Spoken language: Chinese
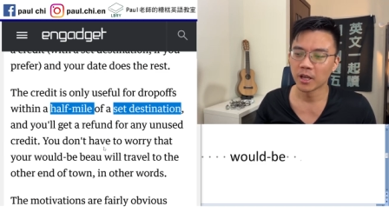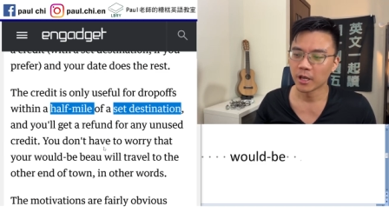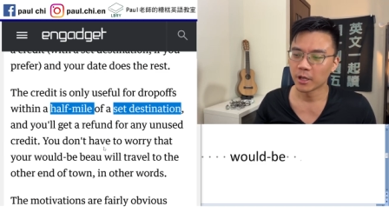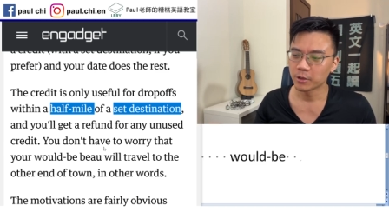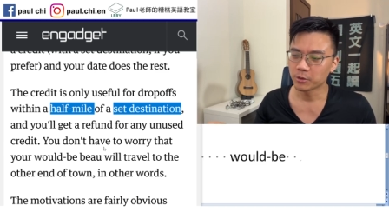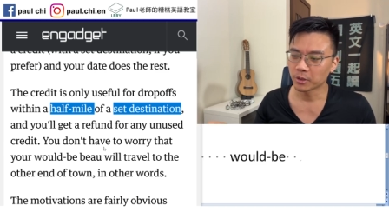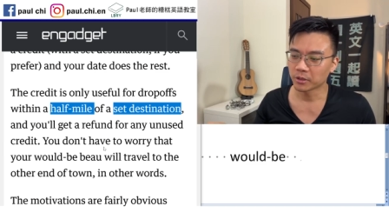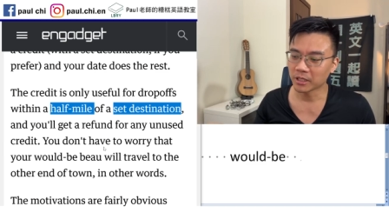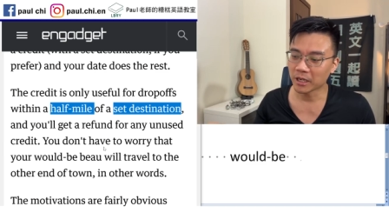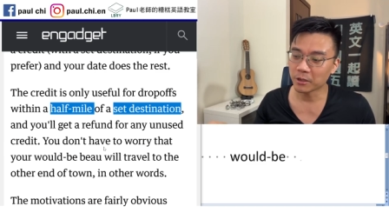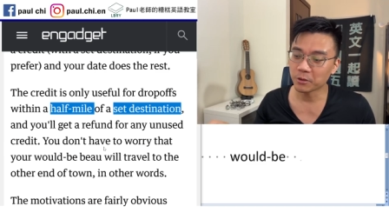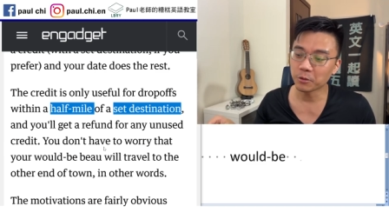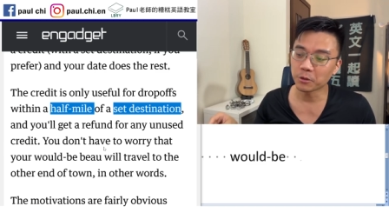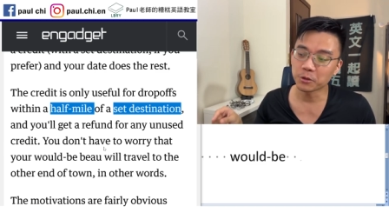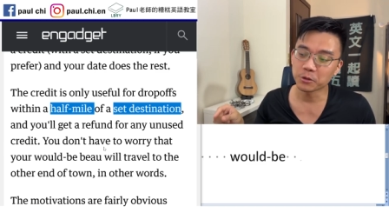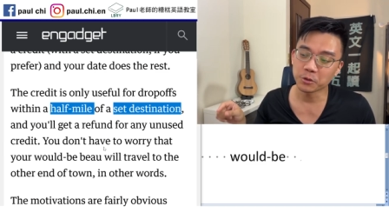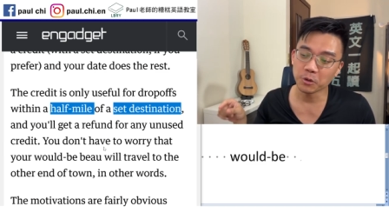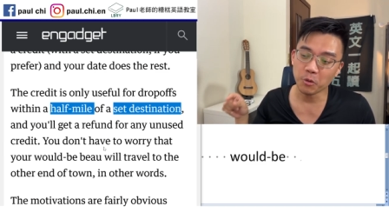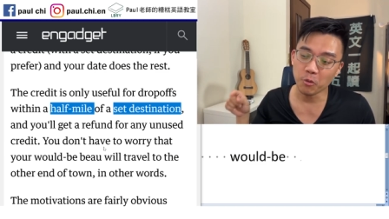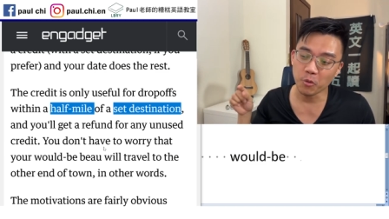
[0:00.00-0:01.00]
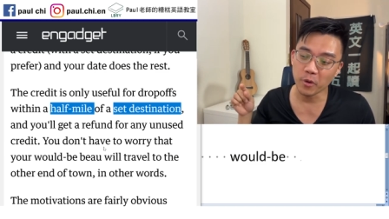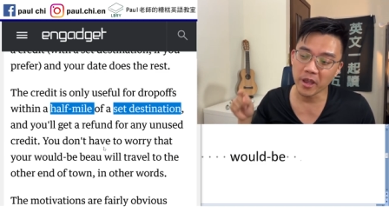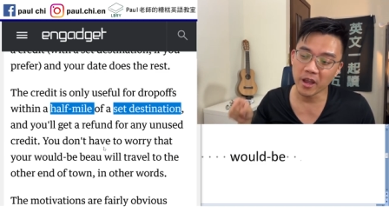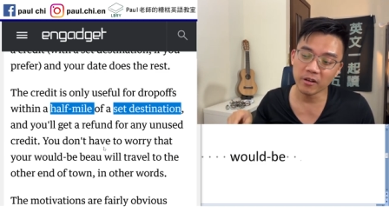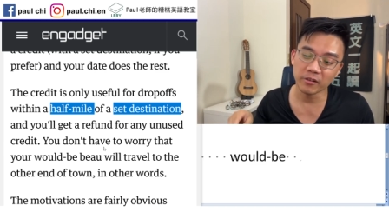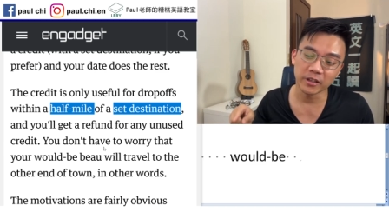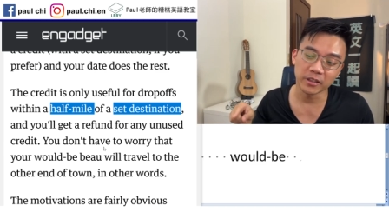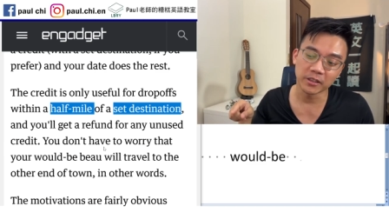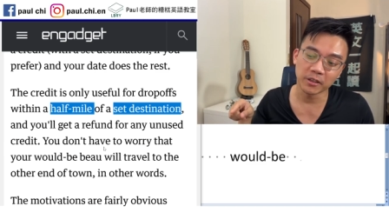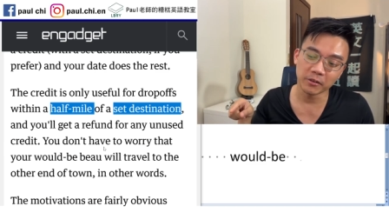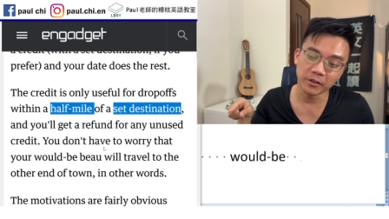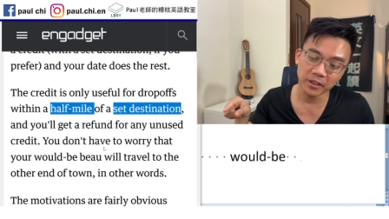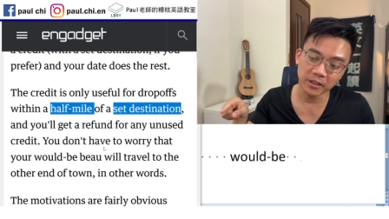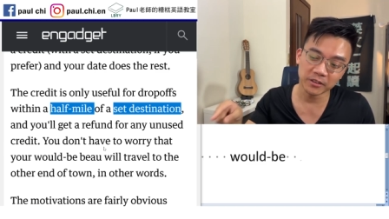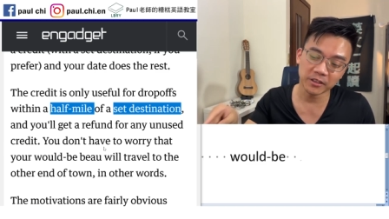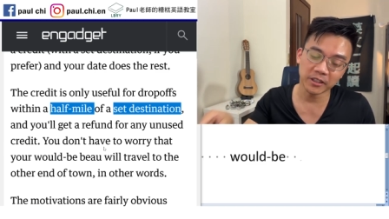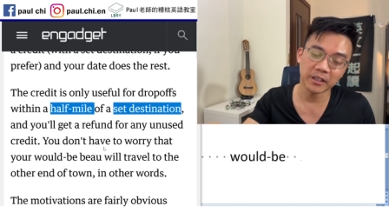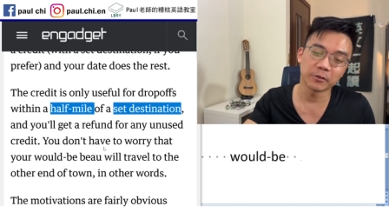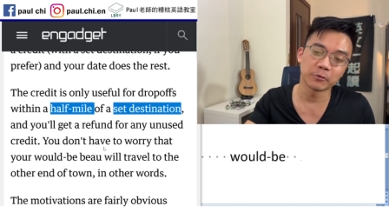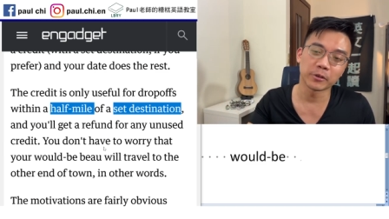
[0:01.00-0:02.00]
所以他如果说我要你到那个
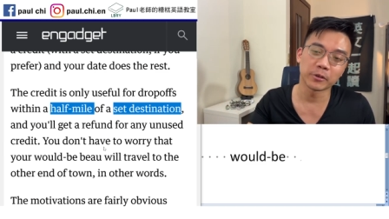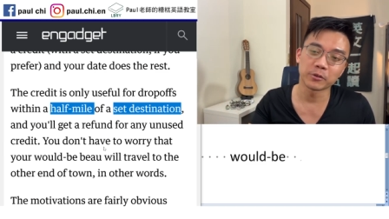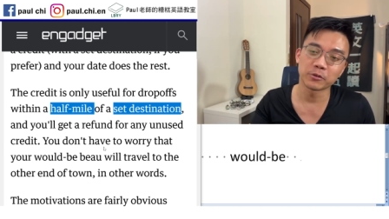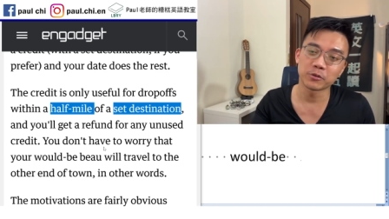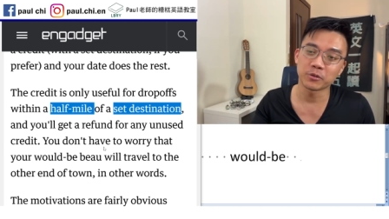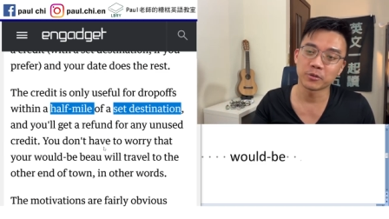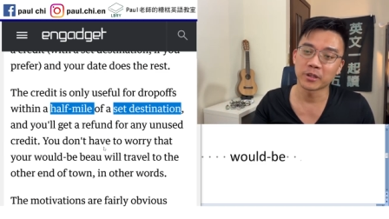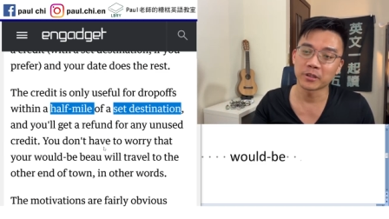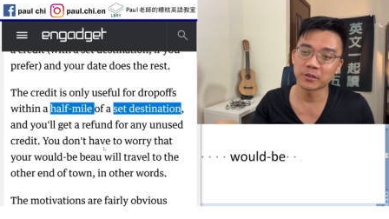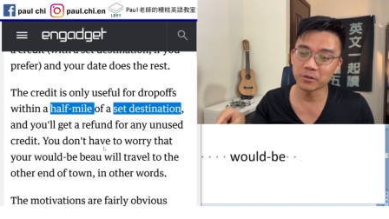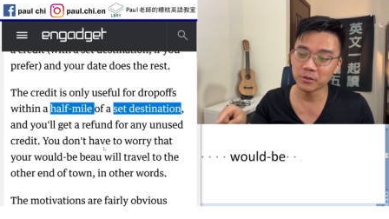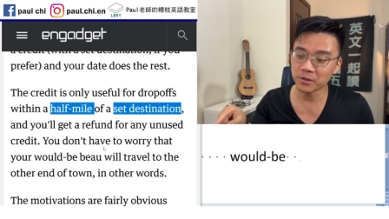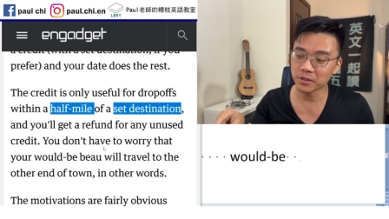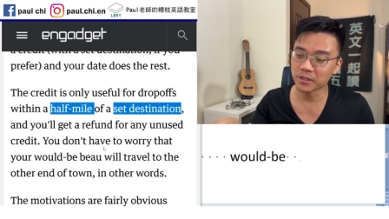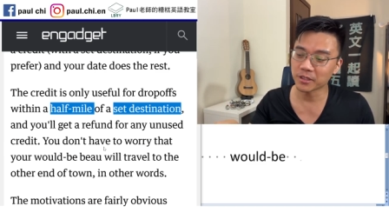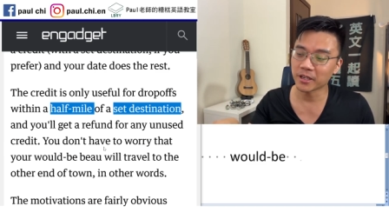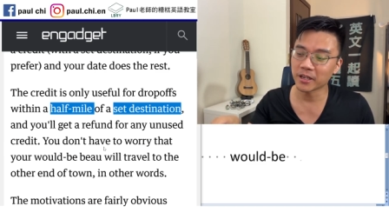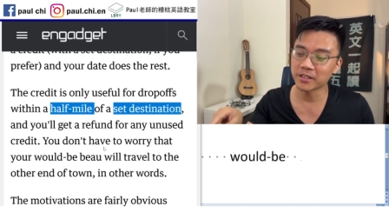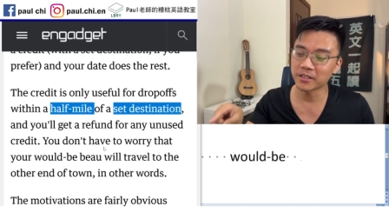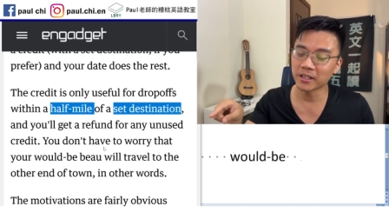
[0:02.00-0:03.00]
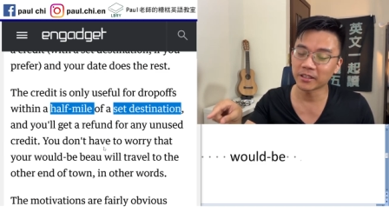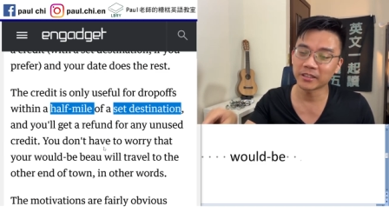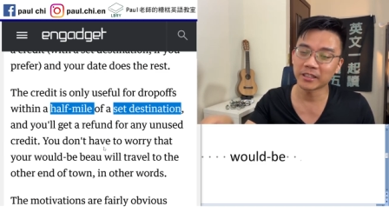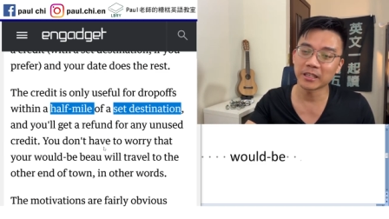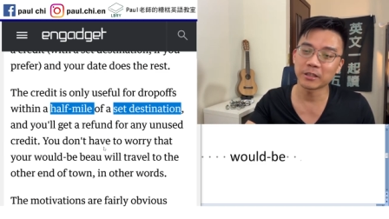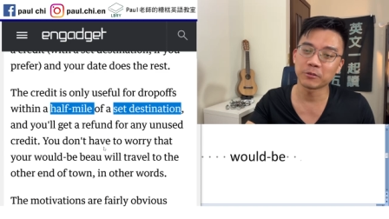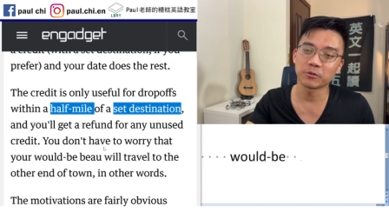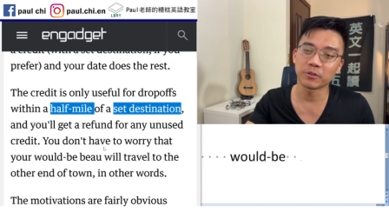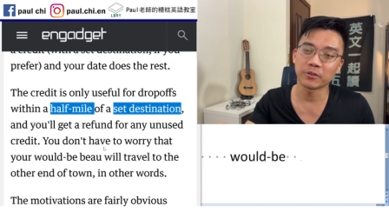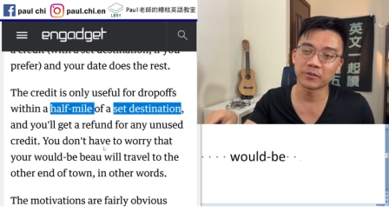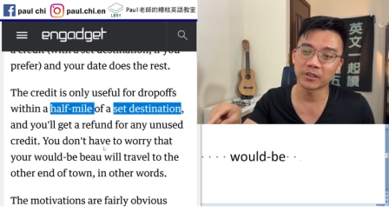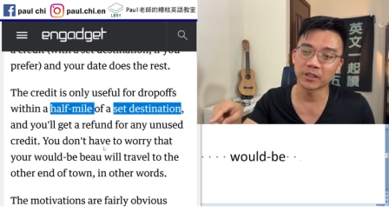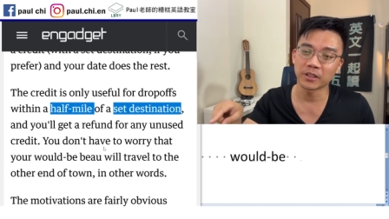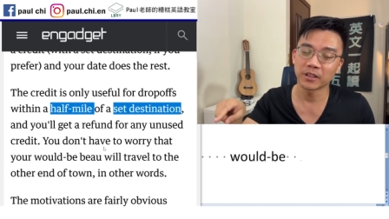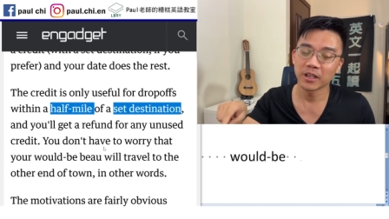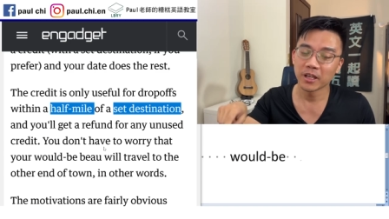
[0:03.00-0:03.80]
电影院去，你就只可以在电影院的